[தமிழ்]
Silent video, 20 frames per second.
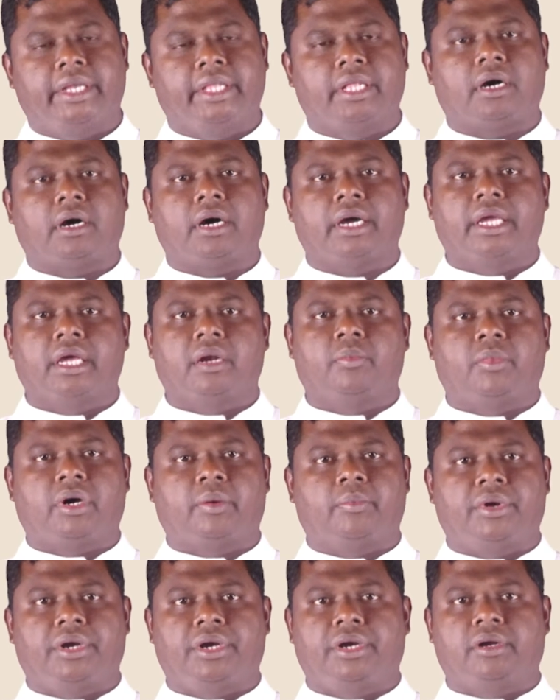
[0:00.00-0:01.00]
இந்த ஆயர்
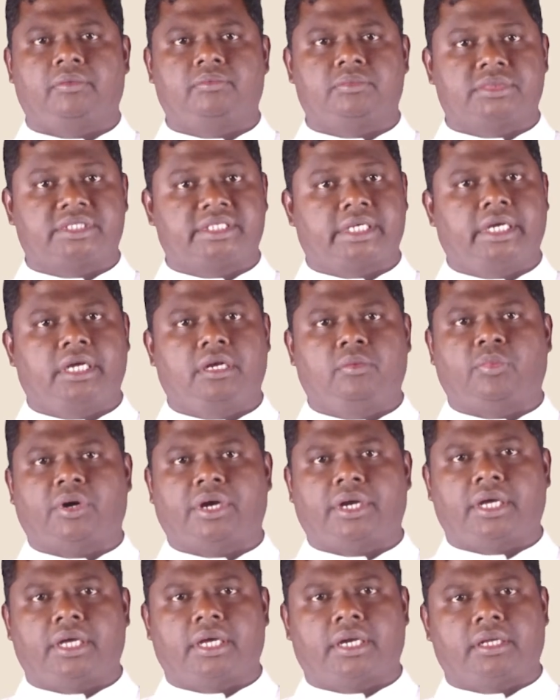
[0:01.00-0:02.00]
மாமன்றம்
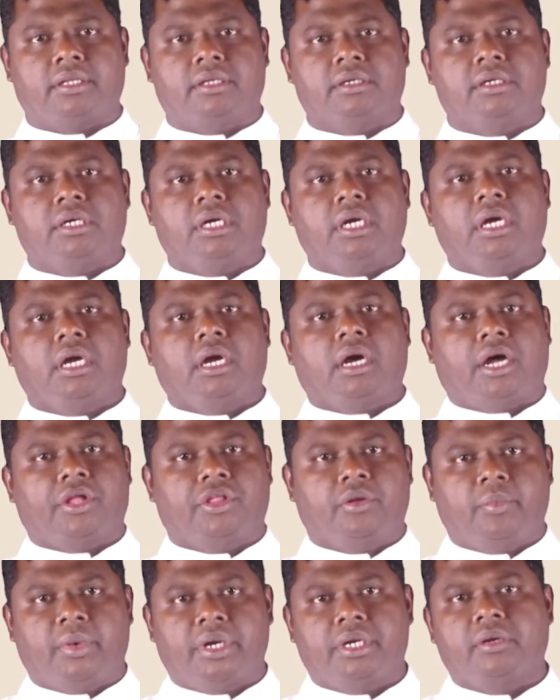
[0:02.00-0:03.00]
செயல்படுகிறது
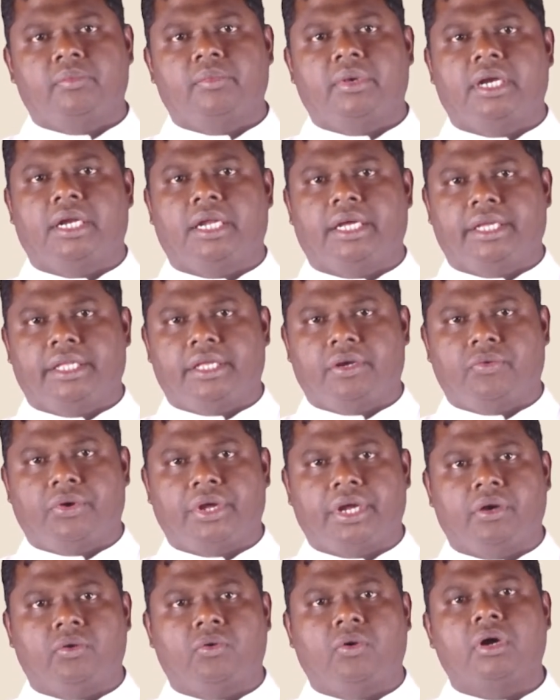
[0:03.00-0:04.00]
அது மட்டுமல்ல
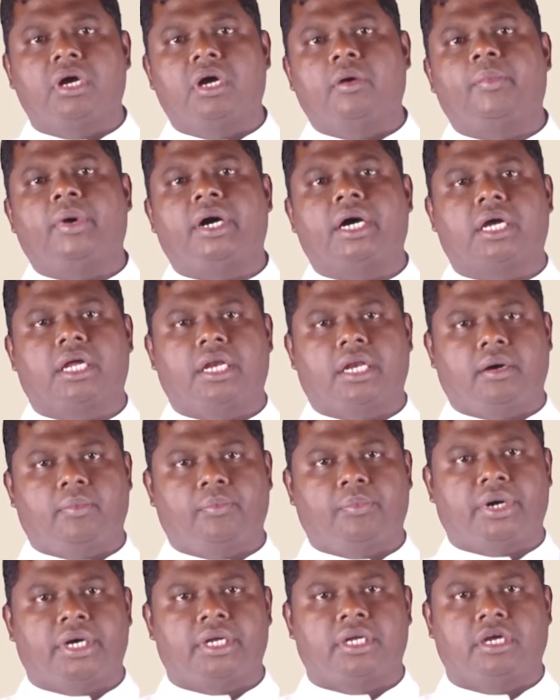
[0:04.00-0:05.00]
இதனுடைய நோக்கமாக
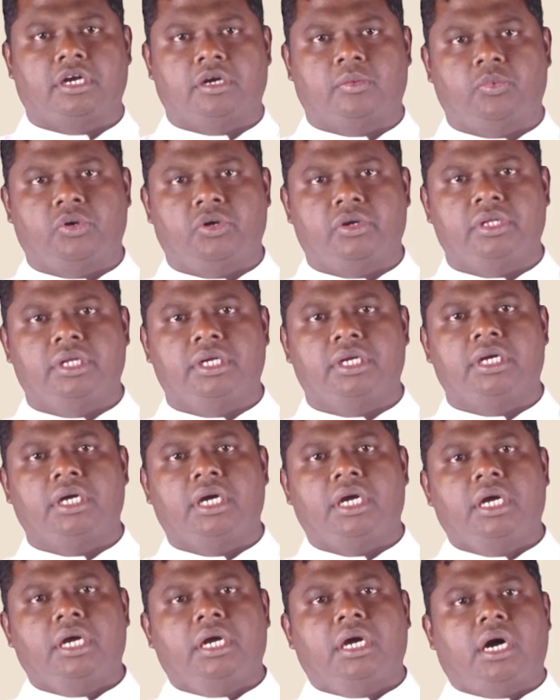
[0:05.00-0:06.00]
நாம் பார்க்கிற பொழுது
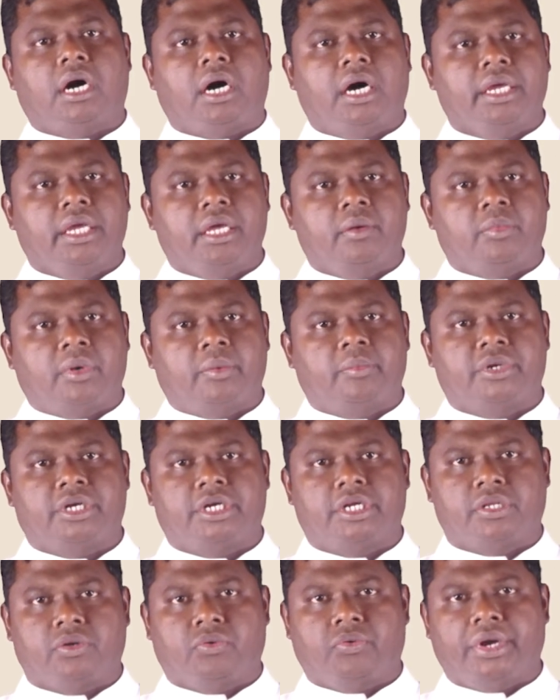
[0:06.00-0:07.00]
ஆயர்
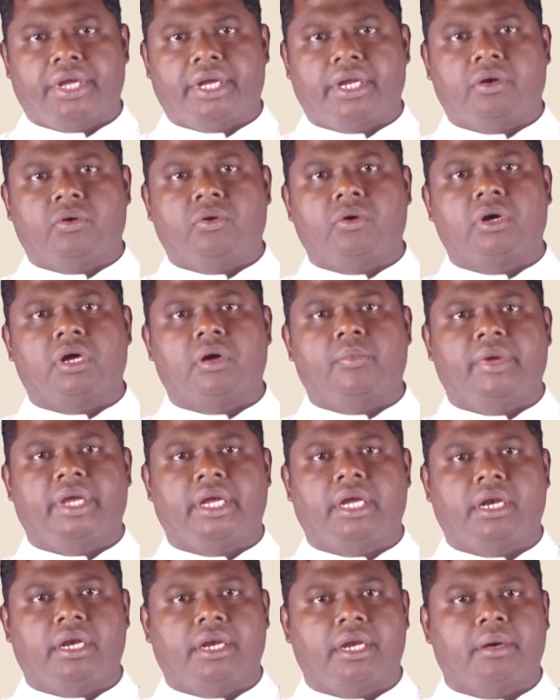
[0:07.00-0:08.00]
மாமன்றத்தினுடைய
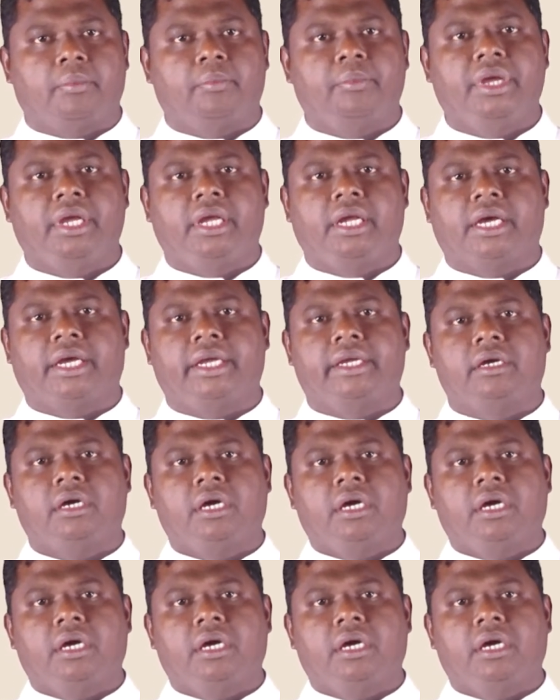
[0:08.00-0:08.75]
நோக்கமே நம்பிக்கை